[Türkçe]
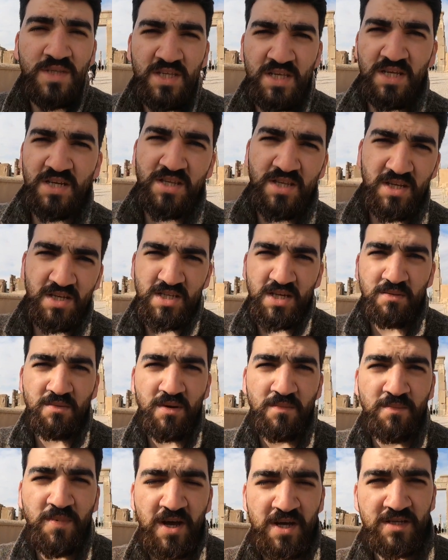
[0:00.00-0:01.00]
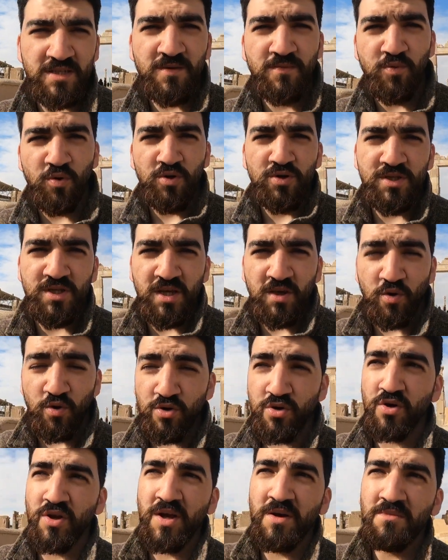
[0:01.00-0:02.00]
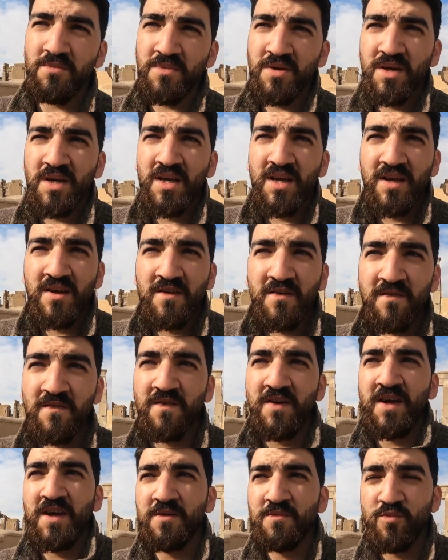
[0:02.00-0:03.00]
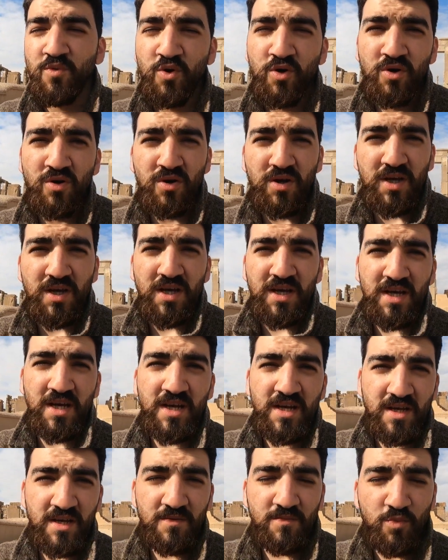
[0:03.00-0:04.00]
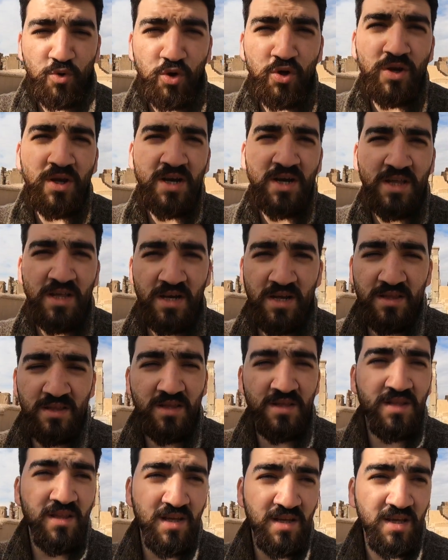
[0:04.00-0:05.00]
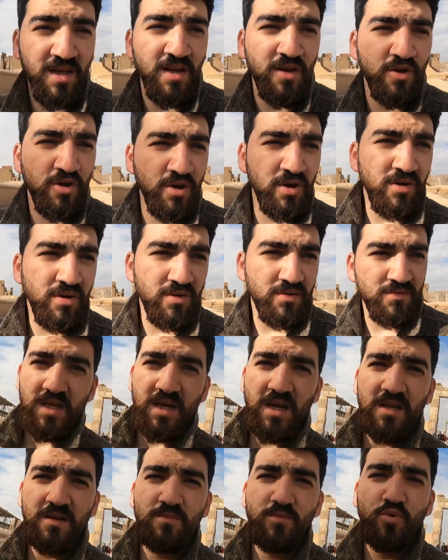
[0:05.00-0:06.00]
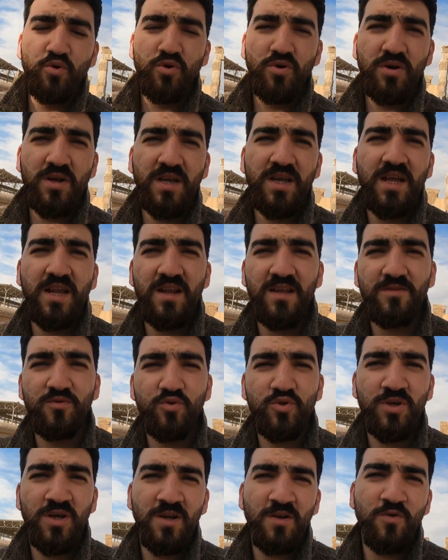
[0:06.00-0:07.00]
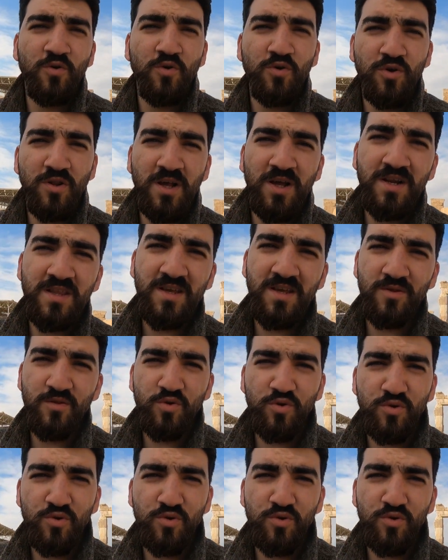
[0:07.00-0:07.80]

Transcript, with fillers: Girdiği zaman Persepolis'e o dönem ve bu e, bugüne kadar anlatıla geliyor. Yani burnuna gelen güzel kokulardan